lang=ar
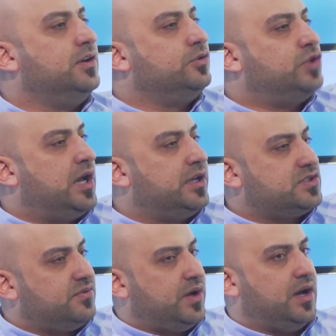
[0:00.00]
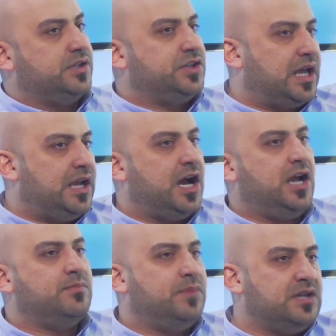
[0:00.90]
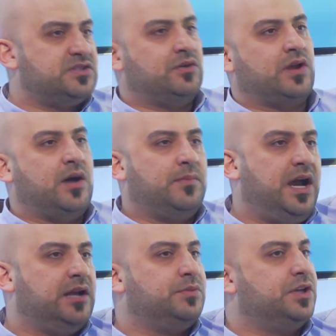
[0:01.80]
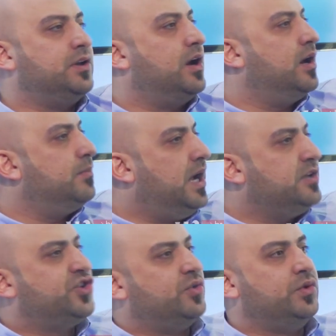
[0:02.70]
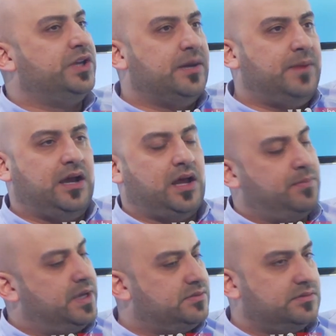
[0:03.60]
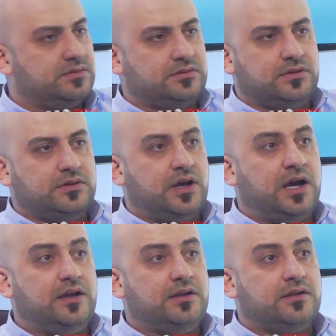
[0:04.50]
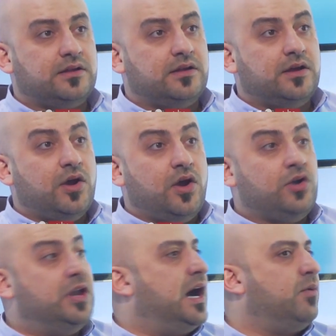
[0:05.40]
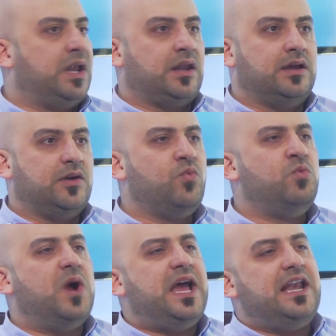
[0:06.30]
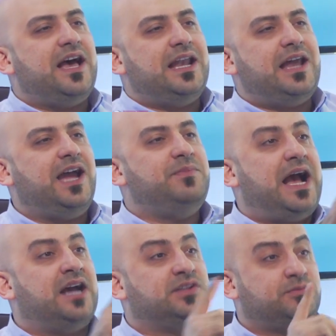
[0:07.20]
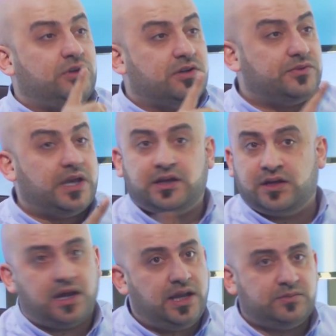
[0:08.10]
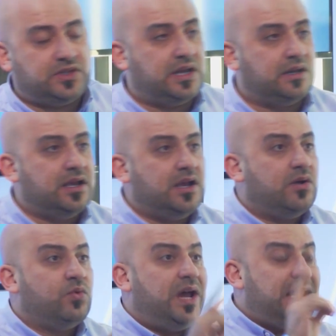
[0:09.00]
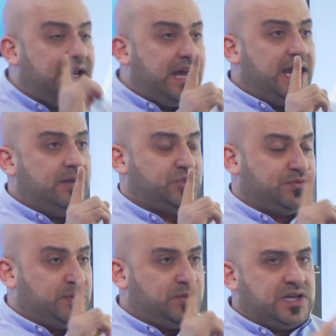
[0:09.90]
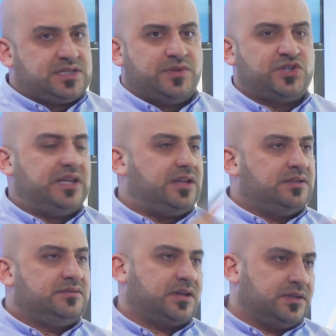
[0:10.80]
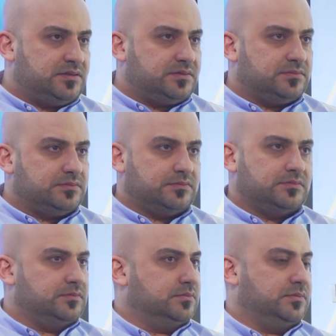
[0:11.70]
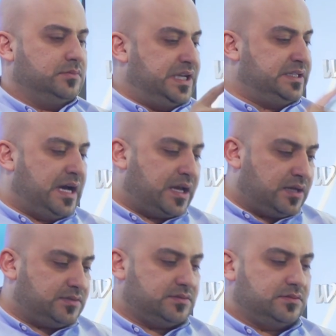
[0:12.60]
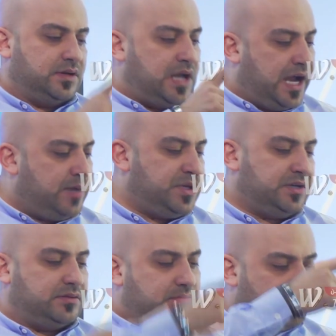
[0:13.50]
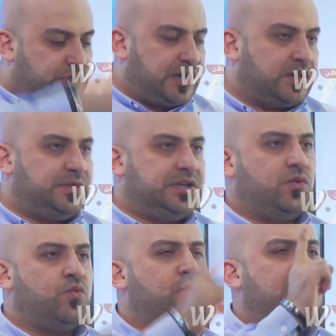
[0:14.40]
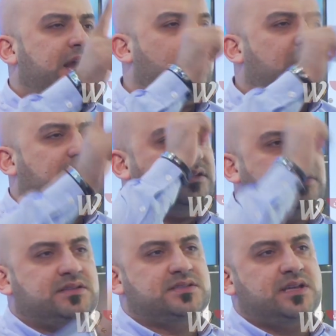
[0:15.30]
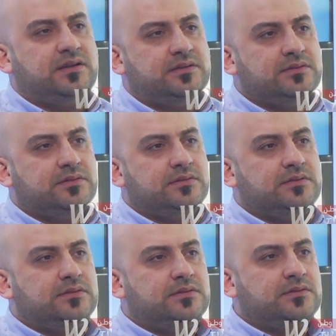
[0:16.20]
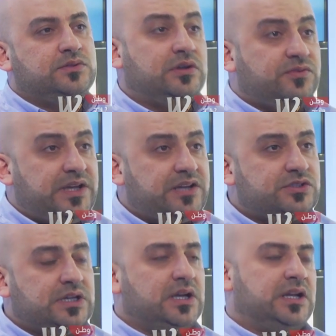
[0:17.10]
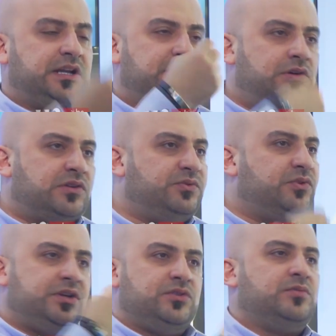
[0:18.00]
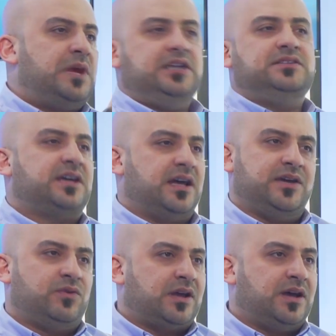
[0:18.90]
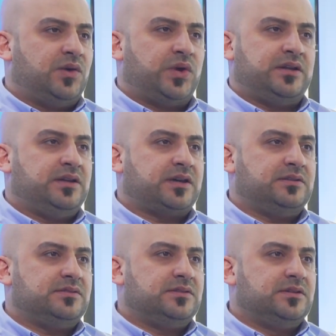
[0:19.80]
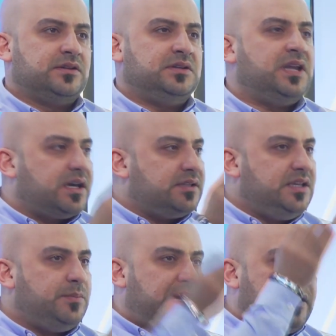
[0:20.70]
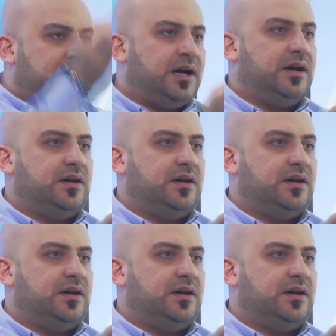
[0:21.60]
تاريخ صفا هادي كلاعب مع الزهراء مع الميناء مع الجويه مع ابد ها عاتبك وراه لا والله ولا لاعب يعاتب تعرف اي لا الحمد لله ولا لاعب شوف بالمناسبه ايش قد انتقد م. ادارات لاعبين مدربين ولا واحد اتصل تعرف ليش؟ لأن يعرفون أنه ما عندي غاية وراها ورا النقد نقدي بناء